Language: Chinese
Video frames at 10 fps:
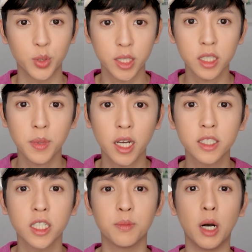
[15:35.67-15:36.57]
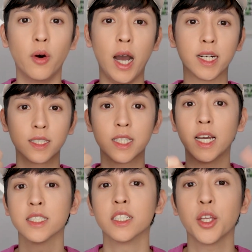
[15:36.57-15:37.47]
喜欢这支影片，记得帮我按个赞
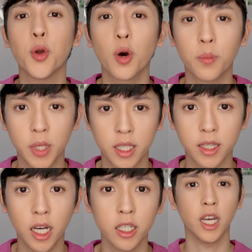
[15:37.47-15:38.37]
啊！记得订阅我频道，